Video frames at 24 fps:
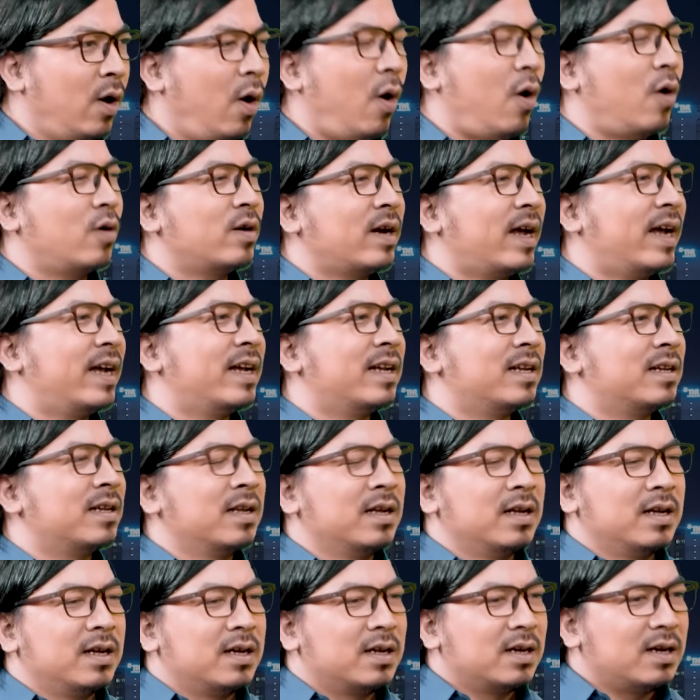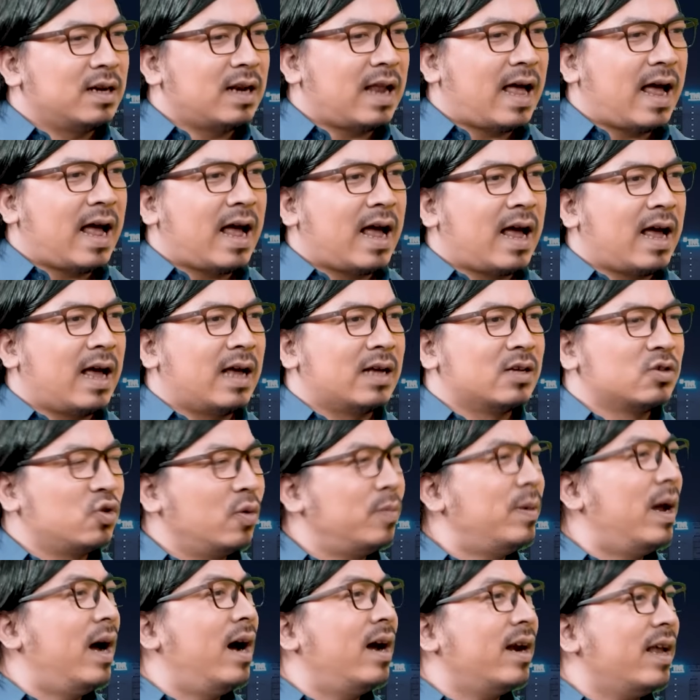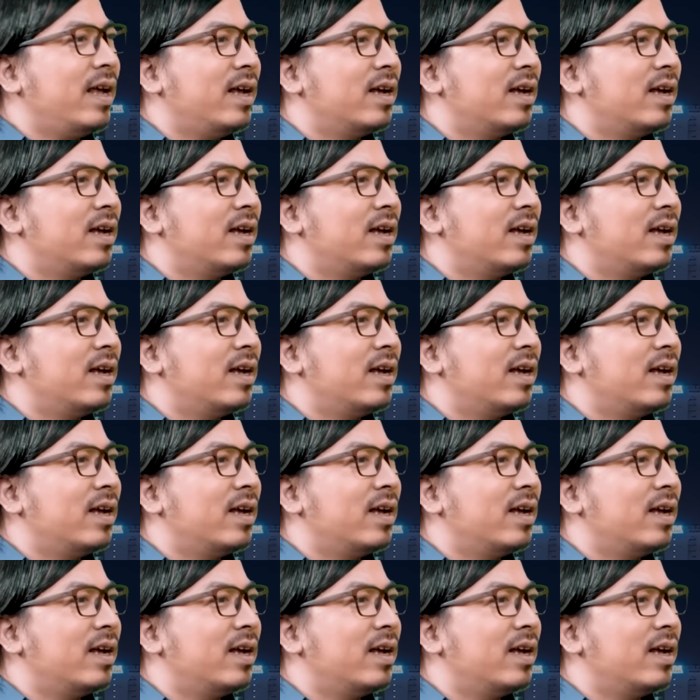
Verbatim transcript: Cái hộ này là giúp đỡ